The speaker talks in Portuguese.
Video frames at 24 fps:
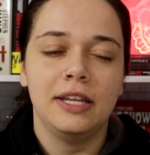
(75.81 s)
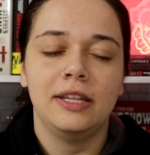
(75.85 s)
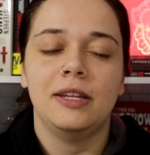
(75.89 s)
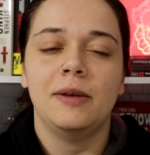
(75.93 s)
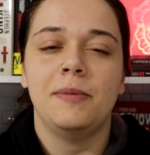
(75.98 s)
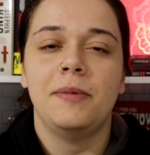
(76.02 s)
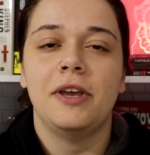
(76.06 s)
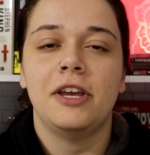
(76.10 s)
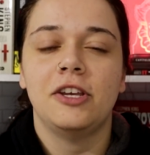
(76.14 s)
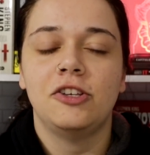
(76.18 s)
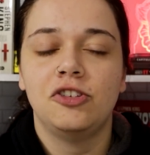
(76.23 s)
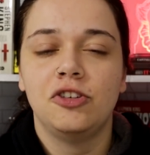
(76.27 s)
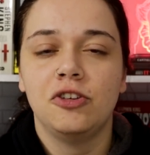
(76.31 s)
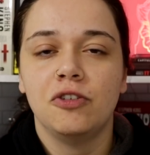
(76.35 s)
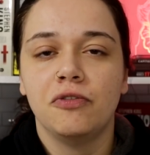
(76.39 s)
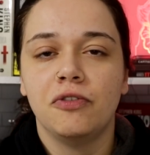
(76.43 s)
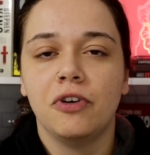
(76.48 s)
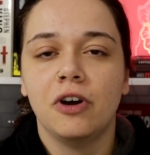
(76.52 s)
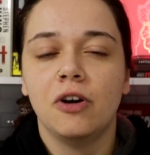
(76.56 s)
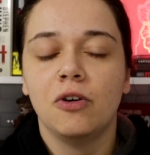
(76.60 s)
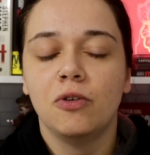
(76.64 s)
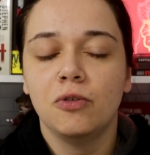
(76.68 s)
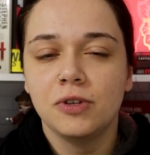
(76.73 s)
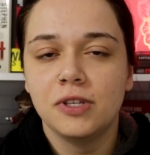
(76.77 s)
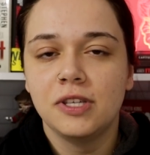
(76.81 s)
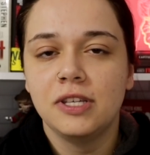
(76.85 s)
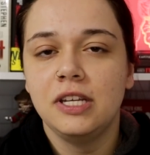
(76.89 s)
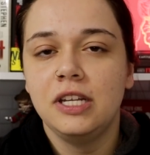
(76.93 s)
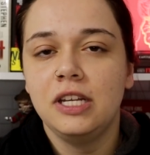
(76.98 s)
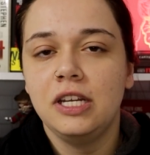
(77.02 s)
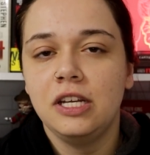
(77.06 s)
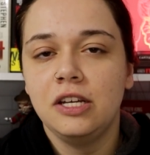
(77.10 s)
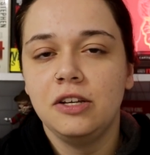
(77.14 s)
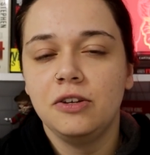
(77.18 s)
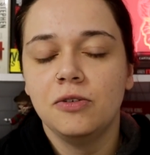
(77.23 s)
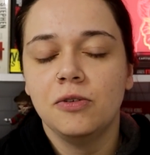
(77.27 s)
também ativa o
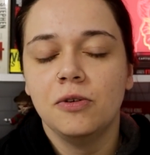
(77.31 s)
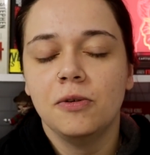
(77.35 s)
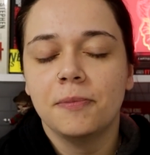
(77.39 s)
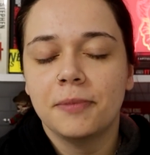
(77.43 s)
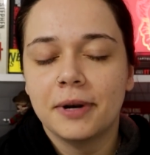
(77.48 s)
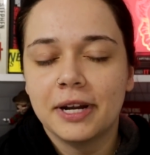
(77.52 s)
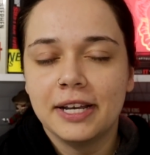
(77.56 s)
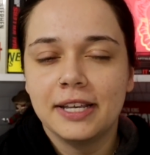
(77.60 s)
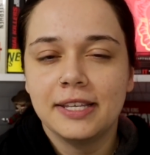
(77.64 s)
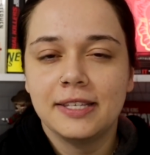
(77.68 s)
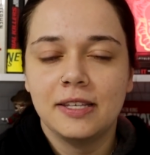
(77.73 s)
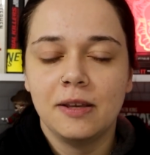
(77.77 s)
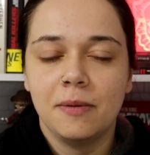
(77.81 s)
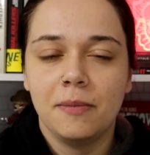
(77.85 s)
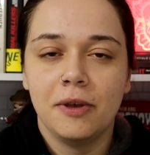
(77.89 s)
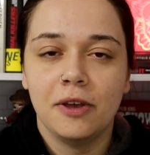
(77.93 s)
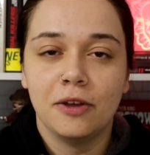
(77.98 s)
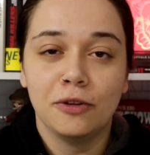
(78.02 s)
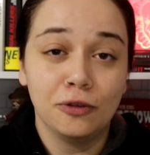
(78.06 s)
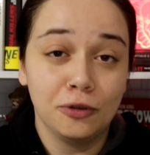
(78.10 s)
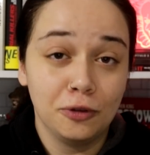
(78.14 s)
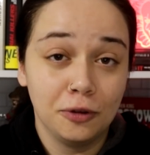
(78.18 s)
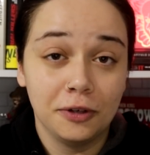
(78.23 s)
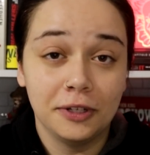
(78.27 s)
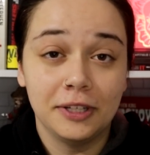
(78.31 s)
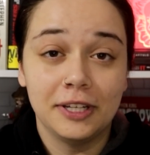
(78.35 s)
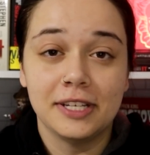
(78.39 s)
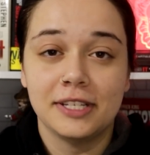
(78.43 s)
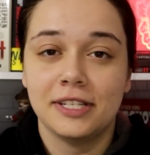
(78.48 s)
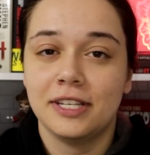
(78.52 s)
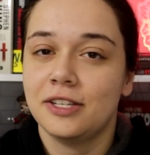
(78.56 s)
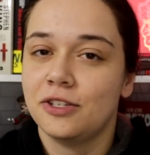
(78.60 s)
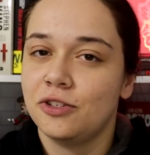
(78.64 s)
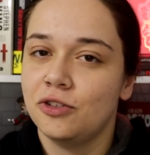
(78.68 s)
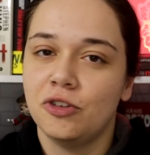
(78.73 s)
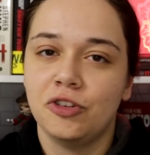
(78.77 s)
sininho para receber
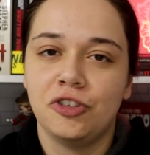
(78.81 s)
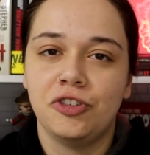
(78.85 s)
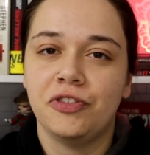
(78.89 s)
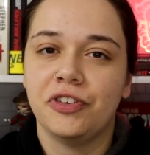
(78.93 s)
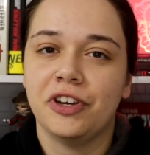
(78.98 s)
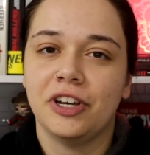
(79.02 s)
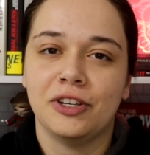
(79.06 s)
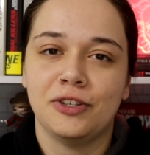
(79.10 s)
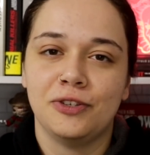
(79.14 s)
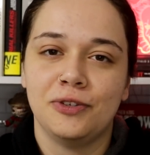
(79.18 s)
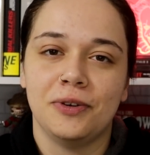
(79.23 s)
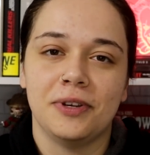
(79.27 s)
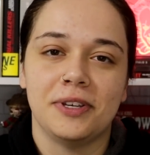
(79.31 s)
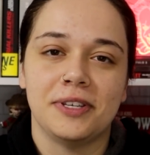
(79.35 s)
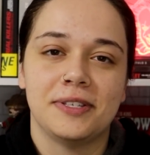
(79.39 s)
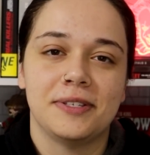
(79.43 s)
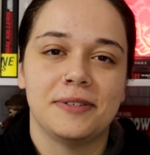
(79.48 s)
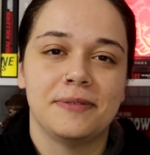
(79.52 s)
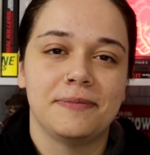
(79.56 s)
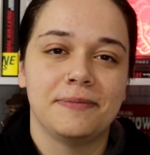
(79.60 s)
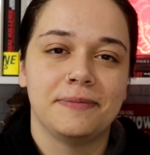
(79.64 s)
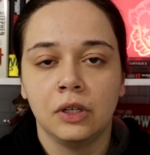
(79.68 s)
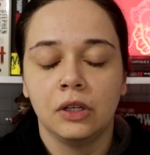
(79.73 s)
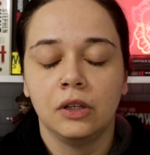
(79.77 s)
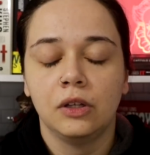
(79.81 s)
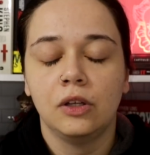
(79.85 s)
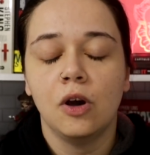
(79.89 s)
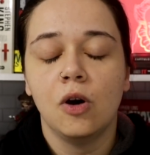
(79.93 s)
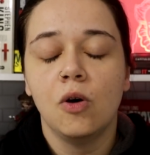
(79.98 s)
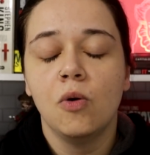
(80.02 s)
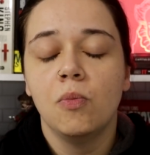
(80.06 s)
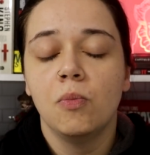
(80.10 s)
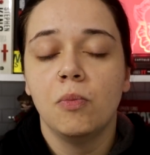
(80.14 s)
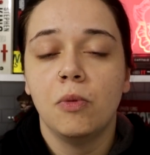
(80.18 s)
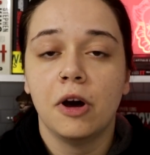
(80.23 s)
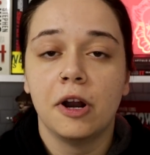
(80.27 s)
todas as notificações.
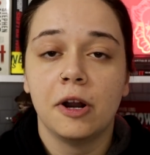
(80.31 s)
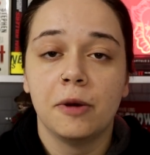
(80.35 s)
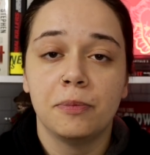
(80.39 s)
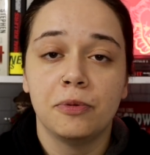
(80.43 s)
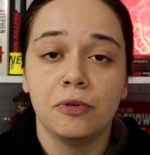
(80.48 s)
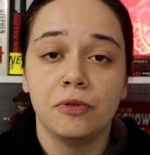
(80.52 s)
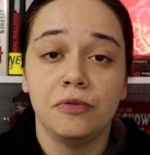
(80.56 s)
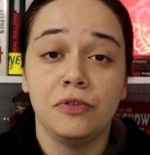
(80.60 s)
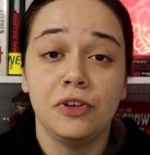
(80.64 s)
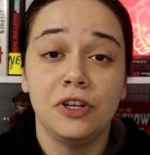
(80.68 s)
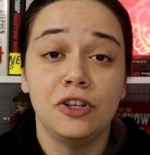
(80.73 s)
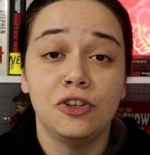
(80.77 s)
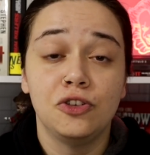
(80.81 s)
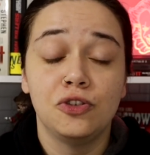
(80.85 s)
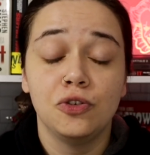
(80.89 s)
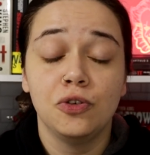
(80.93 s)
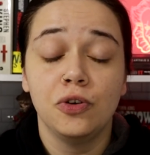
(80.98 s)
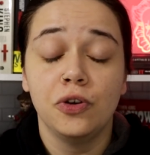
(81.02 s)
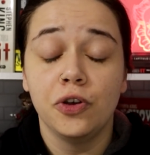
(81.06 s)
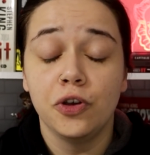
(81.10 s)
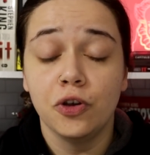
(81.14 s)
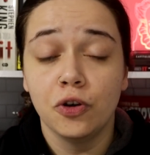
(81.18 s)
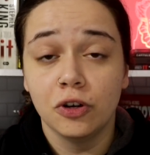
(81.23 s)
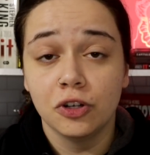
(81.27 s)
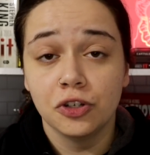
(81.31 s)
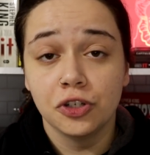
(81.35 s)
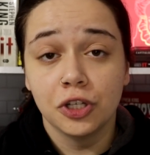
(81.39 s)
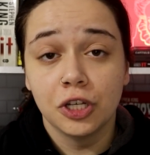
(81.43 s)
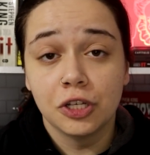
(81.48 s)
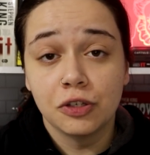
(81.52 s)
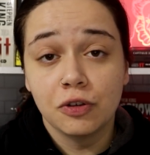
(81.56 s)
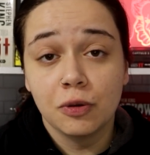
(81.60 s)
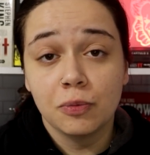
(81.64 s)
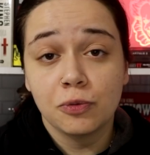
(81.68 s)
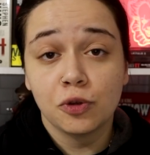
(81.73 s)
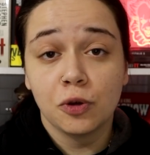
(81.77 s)
Então, bora pro vídeo e hoje
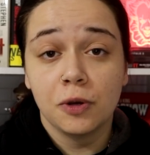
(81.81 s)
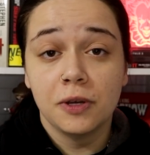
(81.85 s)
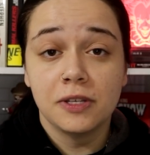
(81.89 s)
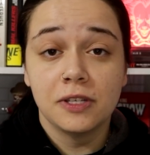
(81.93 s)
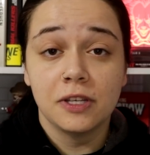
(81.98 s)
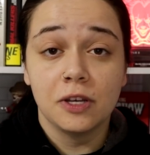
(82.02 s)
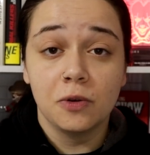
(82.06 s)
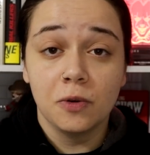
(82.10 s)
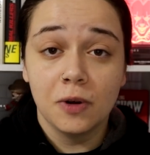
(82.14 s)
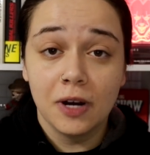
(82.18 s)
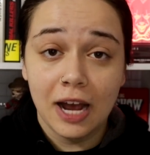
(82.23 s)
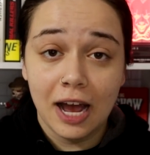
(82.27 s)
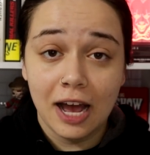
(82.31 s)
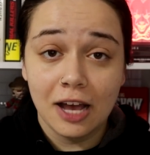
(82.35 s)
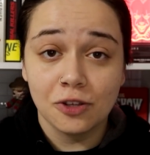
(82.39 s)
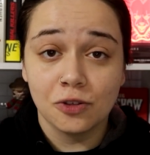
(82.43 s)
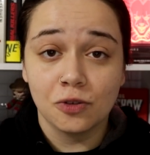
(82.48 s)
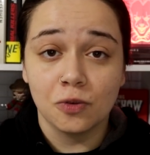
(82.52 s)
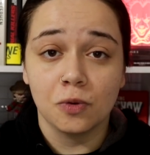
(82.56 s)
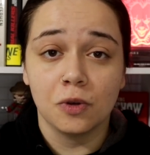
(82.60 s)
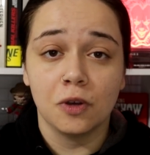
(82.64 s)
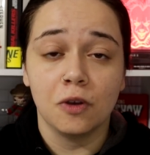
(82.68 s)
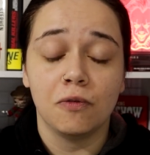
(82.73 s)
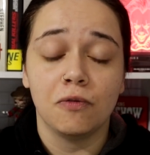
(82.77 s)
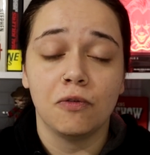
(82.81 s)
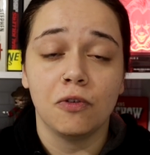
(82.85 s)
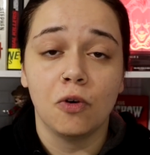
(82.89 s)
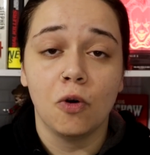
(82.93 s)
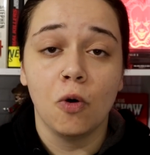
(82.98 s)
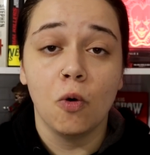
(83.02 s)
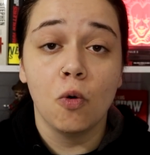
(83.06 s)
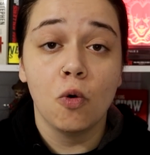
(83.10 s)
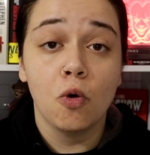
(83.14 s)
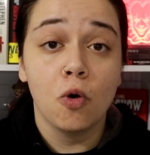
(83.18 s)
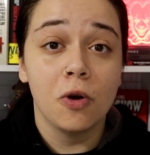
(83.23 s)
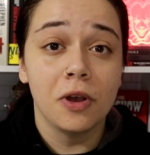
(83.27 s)
nós vamos conhecer o caso que
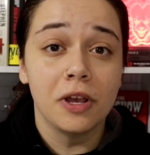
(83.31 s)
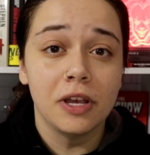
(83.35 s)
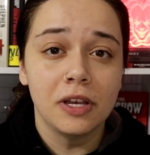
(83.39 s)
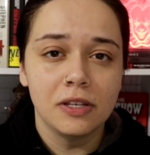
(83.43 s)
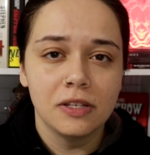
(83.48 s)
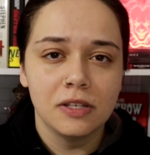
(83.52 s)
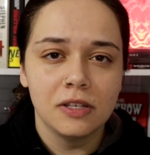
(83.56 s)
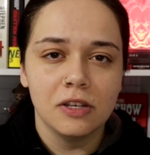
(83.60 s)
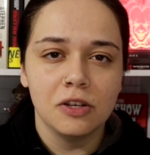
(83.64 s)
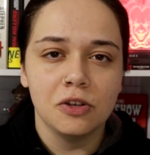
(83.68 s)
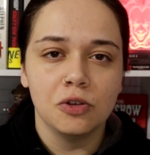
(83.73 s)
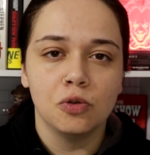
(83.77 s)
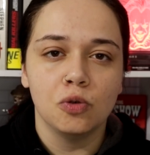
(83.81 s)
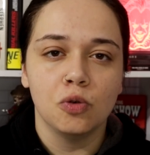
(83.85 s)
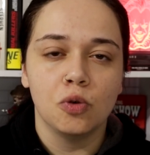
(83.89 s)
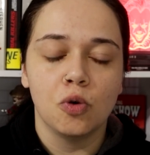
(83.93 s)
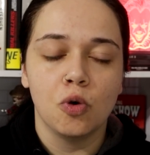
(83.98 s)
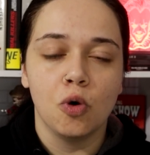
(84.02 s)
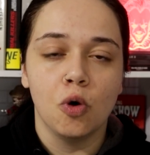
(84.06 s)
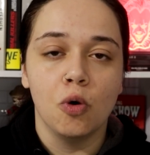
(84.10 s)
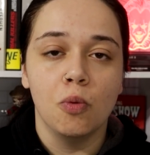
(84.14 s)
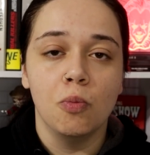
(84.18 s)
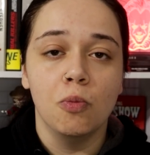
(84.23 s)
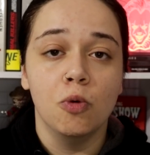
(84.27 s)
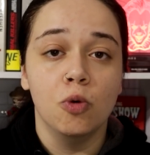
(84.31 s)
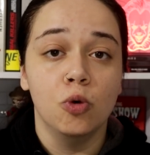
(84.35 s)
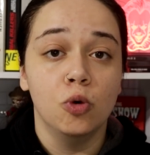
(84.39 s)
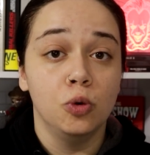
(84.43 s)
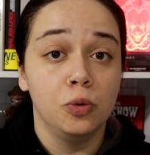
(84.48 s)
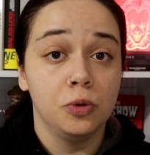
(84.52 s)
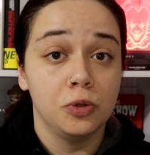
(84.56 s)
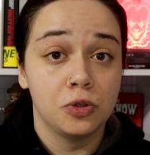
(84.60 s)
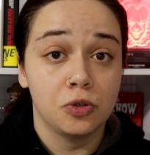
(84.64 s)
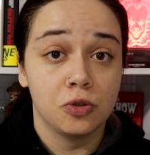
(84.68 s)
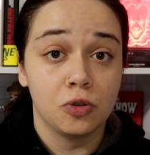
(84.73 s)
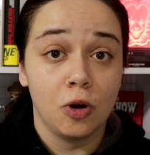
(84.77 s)
ficou conhecido como
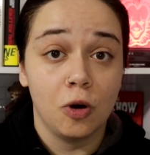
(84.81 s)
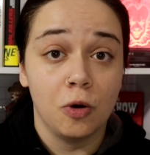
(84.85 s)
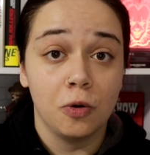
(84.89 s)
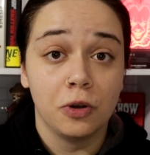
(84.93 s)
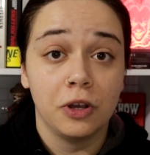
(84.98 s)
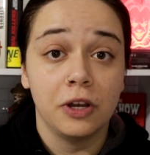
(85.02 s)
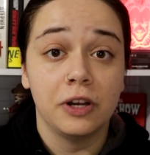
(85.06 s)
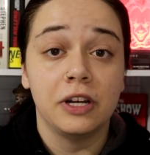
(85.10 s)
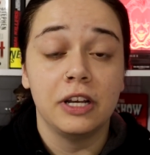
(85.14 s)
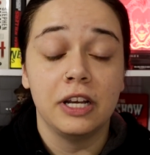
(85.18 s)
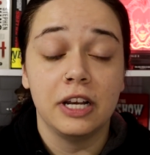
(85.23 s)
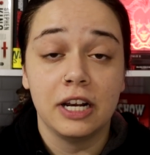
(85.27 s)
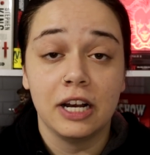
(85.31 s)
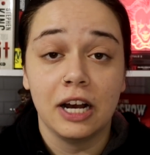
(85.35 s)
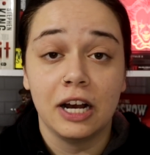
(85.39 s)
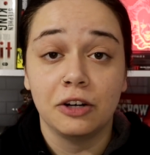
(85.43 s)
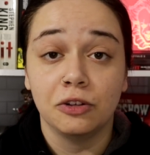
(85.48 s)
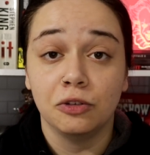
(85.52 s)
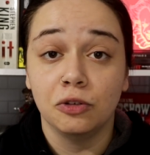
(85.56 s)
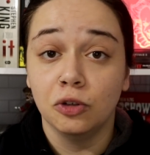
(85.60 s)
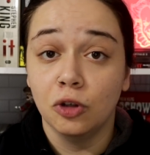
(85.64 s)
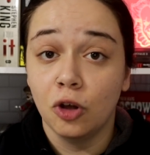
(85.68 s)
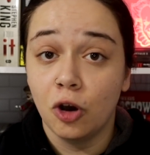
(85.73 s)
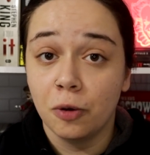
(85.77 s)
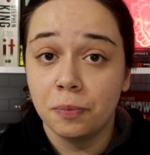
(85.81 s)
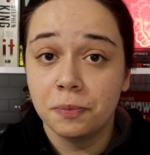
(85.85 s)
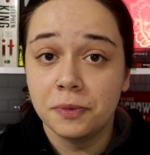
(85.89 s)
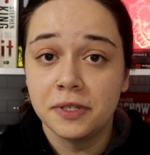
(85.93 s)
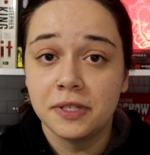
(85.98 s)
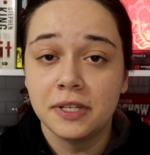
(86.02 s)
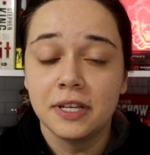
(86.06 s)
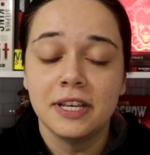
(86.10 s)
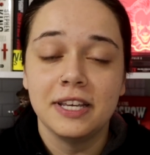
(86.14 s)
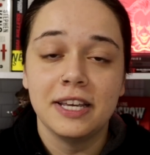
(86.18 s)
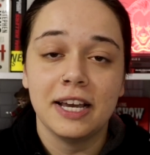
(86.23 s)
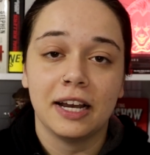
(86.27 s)
o stalker Ricardo
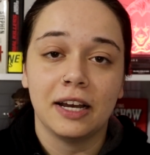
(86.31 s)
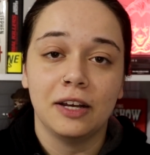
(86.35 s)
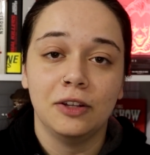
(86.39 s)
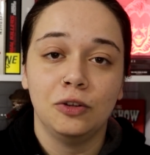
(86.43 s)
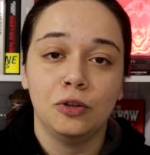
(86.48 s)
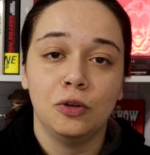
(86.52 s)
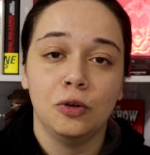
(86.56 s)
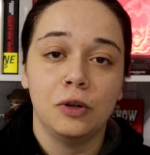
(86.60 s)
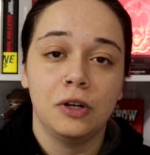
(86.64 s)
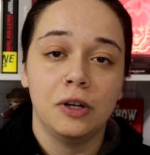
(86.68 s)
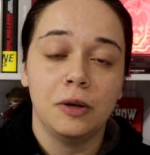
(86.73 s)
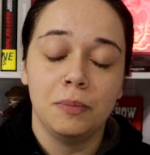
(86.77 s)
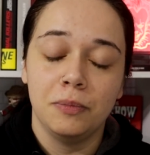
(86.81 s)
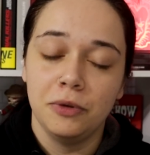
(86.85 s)
Lopes e a cantora